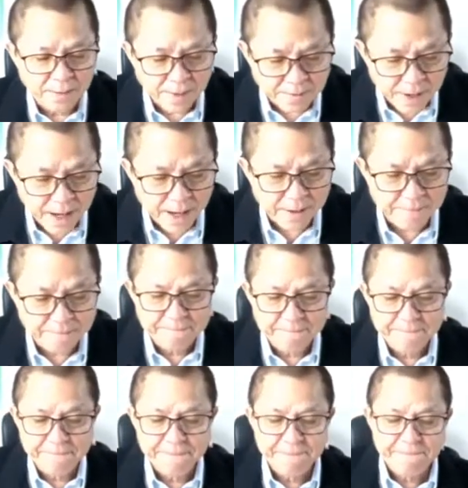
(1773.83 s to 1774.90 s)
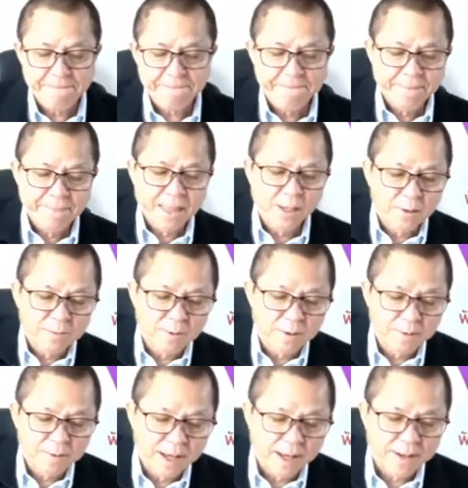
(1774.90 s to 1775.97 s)
ฐานเผาศพกระสอบละเกือบ
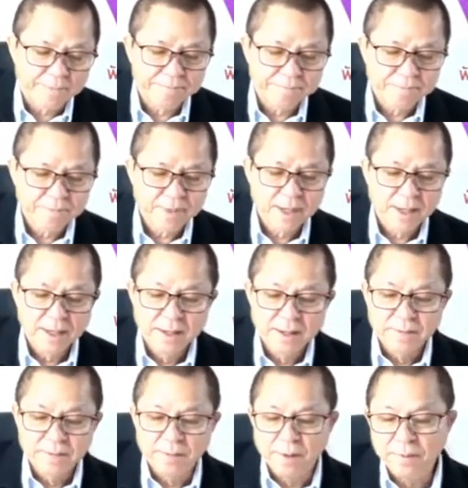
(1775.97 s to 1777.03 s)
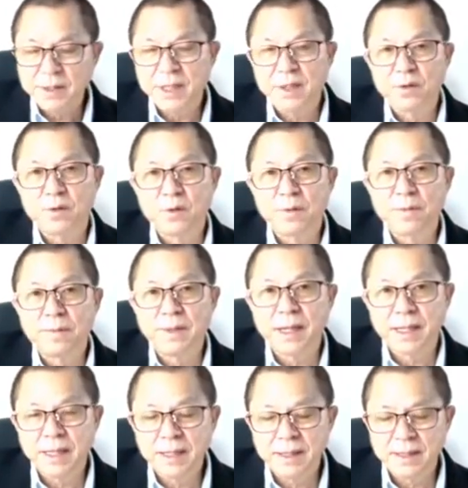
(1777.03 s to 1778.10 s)
200ประฐานเริ่มหายาก
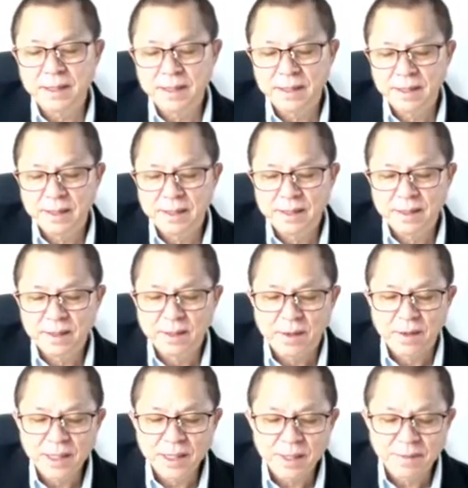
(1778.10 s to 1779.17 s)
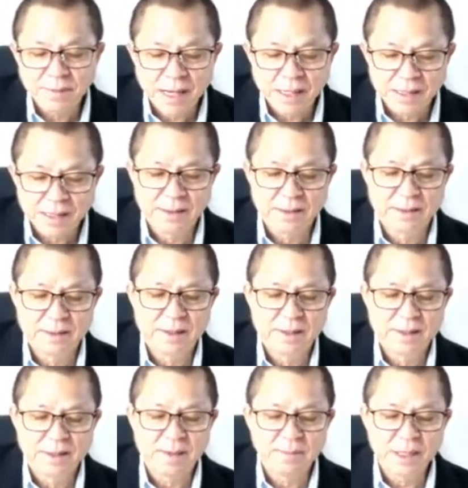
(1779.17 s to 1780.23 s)
ตอนนี้กระสอบละ 400-500 แล้วครั
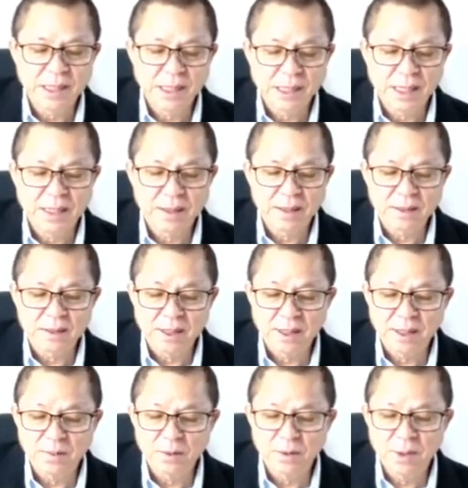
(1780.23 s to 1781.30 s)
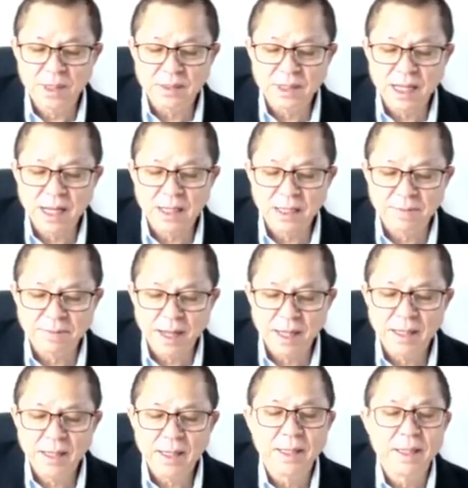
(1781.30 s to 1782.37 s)
บเห็นไหมครับถึงบอกถ้าไม่
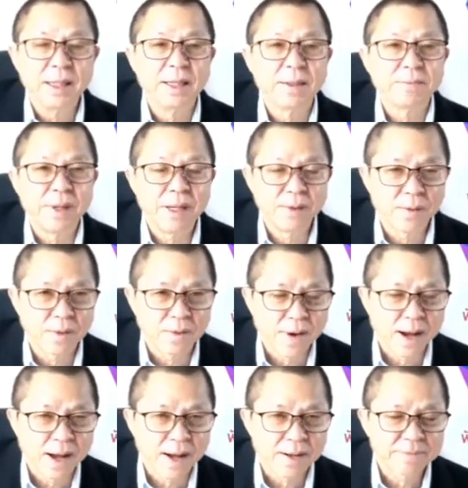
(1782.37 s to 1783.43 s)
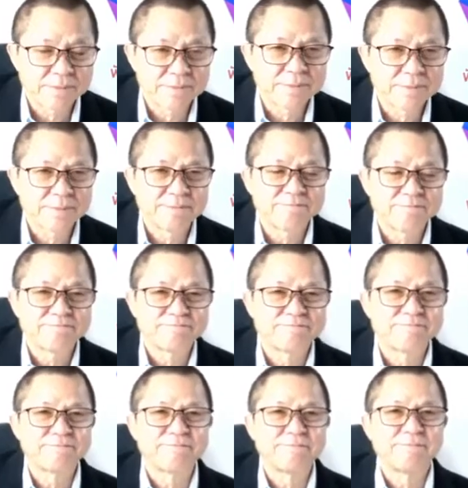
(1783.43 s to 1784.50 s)
จำเป็นจะตายเนาะ
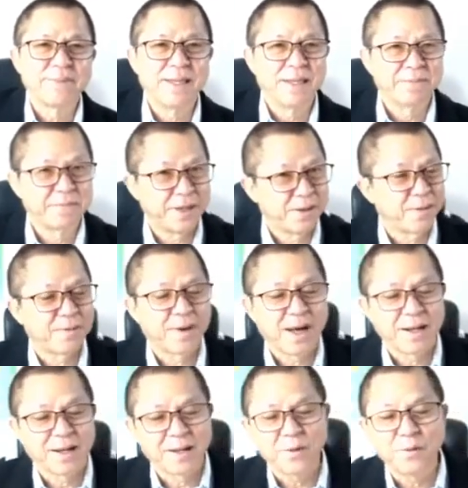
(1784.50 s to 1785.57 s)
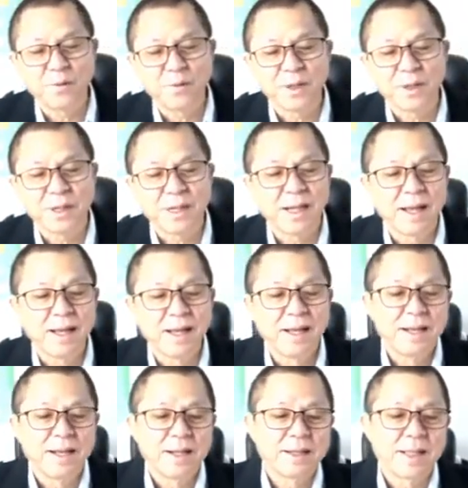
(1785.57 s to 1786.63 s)
มันเดือดร้อนไปทั่วหน้าแหละครับ
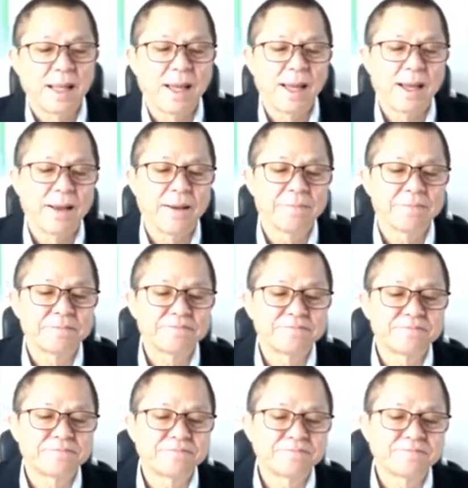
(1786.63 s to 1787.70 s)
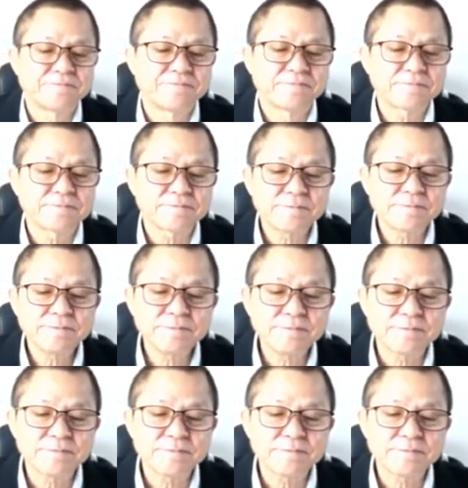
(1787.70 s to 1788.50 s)
ยังไงก็ตามครับท่านฟังครับตอนนี้คนก็ปรับตั